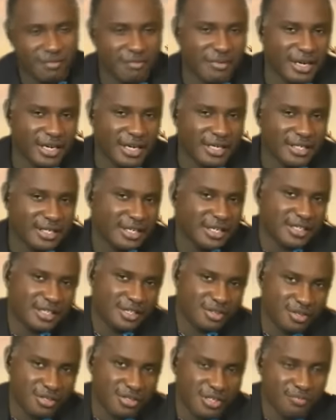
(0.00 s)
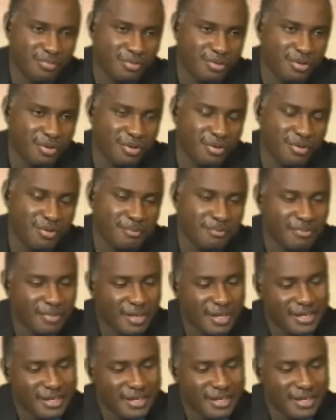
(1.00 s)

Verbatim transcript: mais en réalité, ils les cherchent aussi pour eux.